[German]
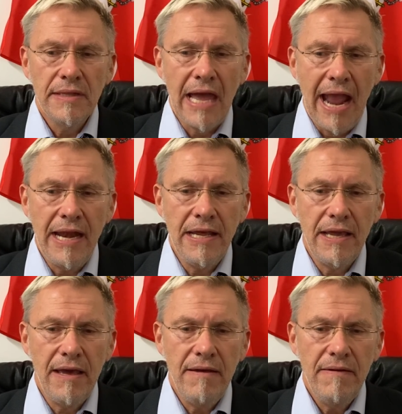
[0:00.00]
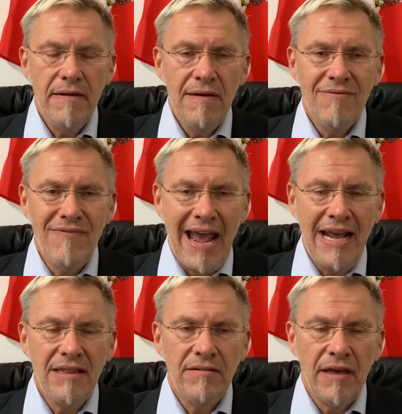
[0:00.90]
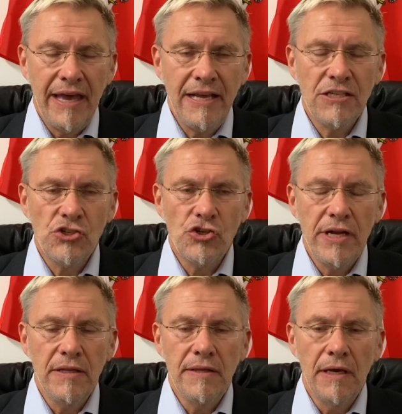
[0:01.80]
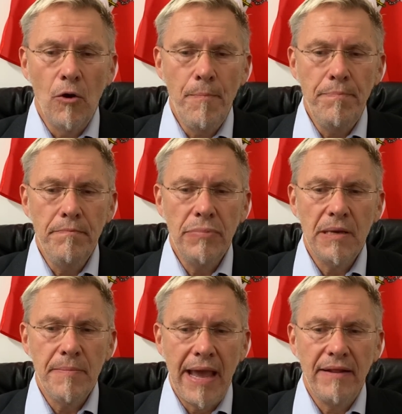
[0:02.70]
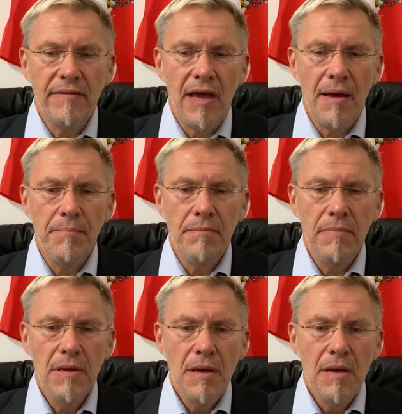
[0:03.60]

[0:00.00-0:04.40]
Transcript: da einige weit rechts stehende Gruppen gemeint haben,